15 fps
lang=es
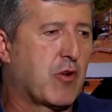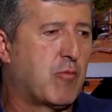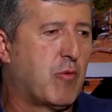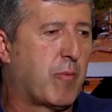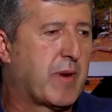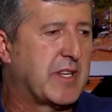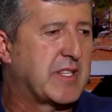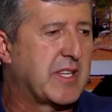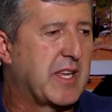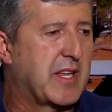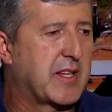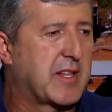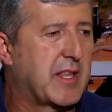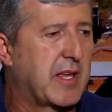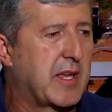como
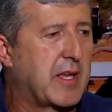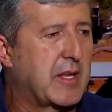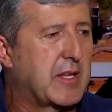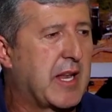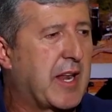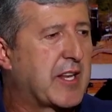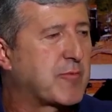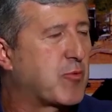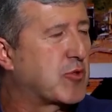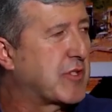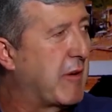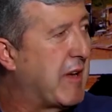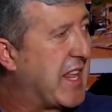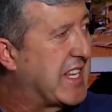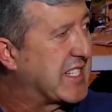presidente la
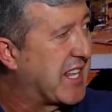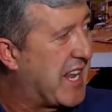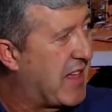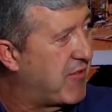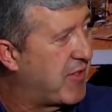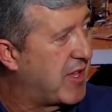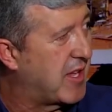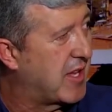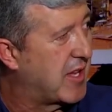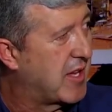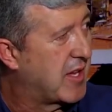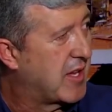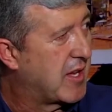responsabilidad es grande,